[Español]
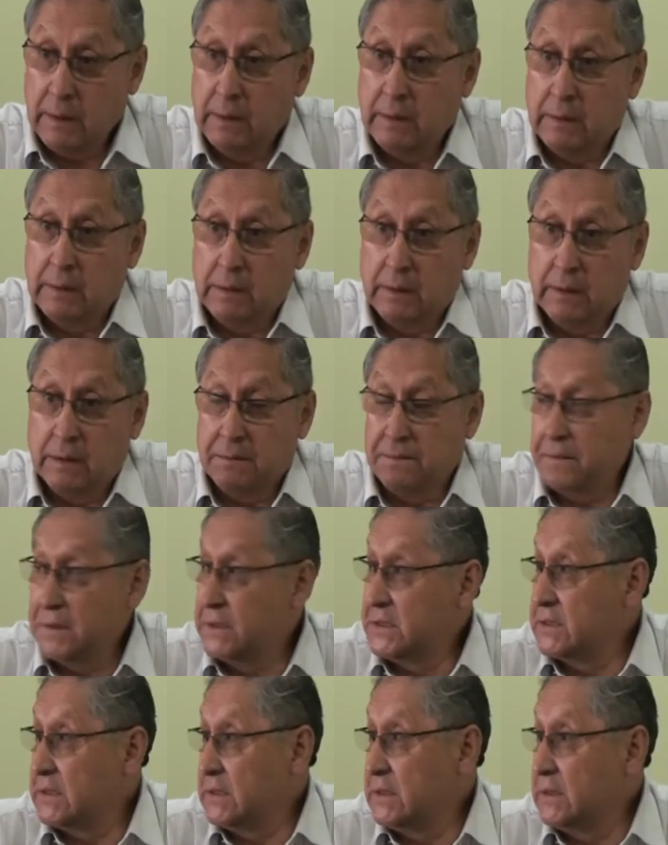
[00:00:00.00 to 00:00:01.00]
en la
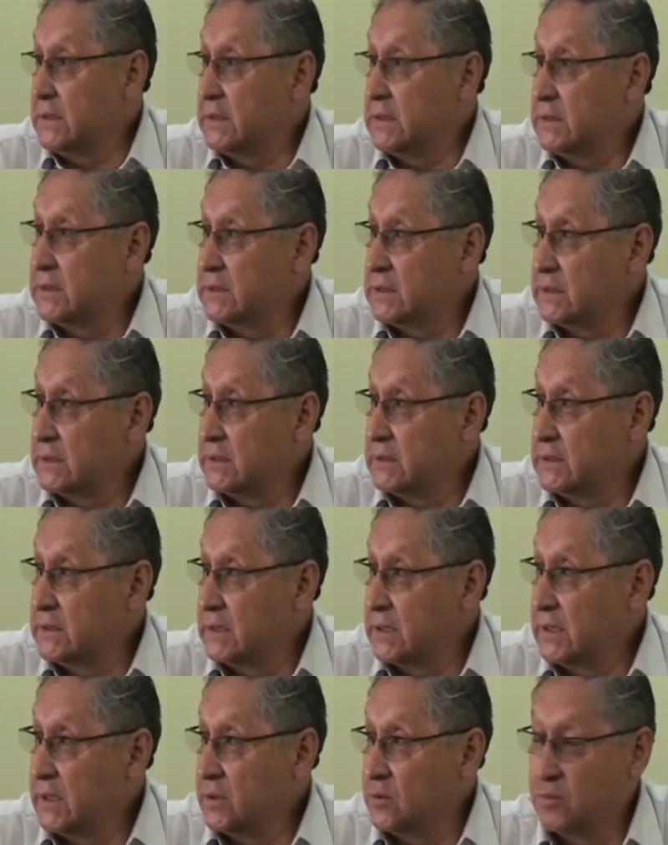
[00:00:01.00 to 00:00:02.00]
fecha se
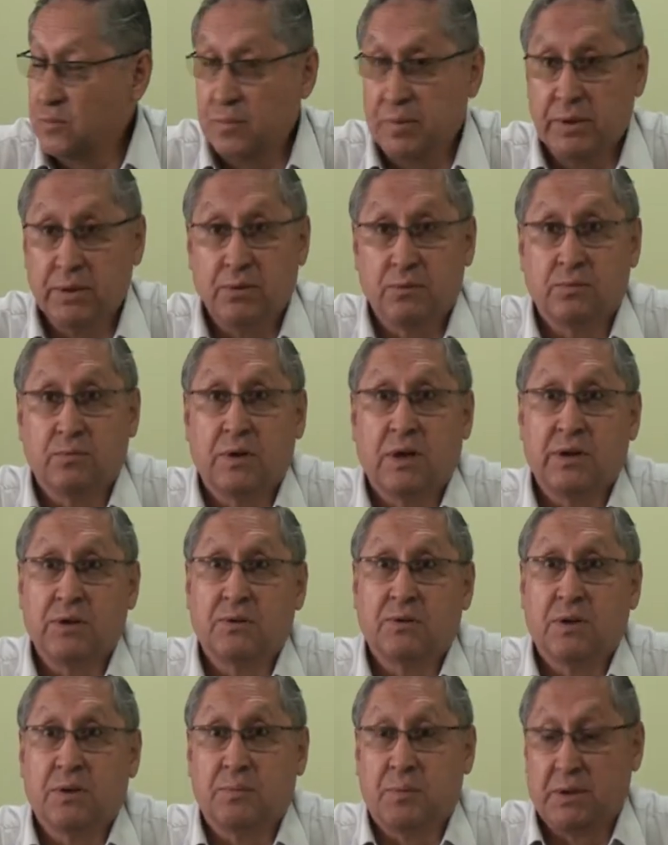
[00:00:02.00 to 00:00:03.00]
estaría cumpliendo un
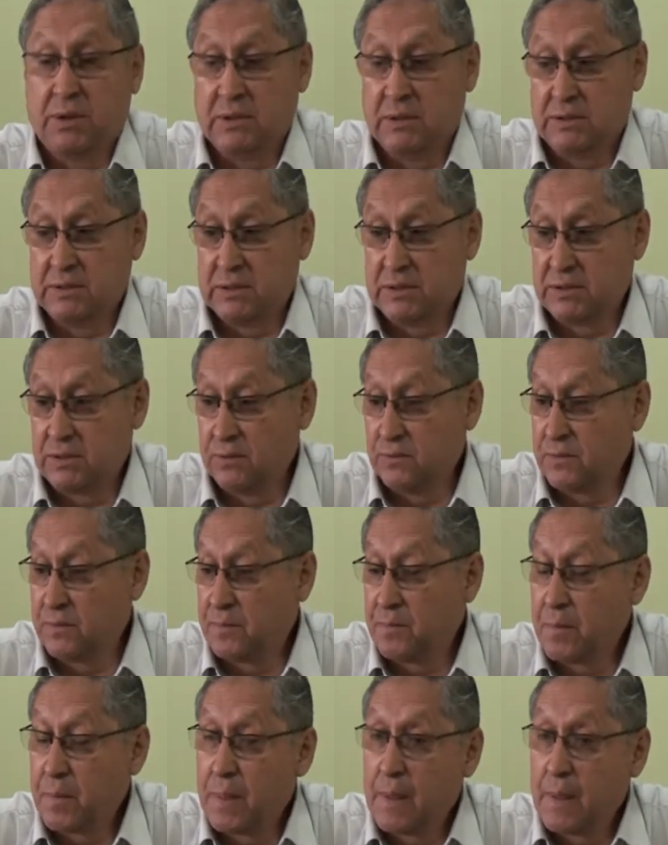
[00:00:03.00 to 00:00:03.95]
año la paralización.